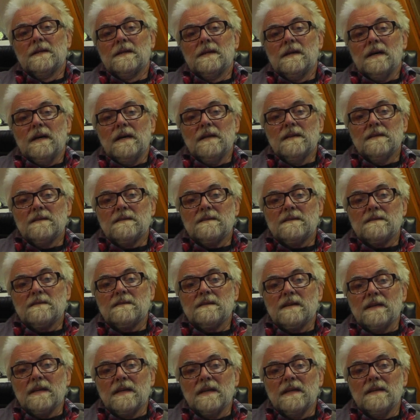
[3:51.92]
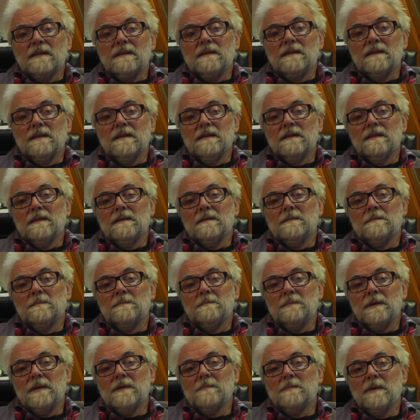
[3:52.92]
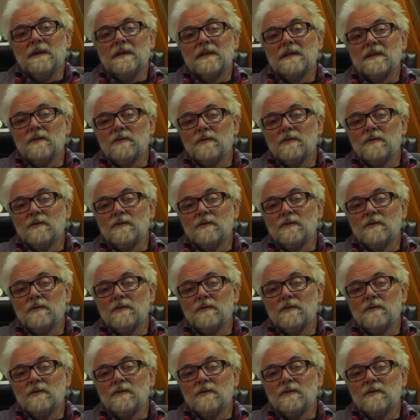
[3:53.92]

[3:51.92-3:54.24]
Als Redner bei meinen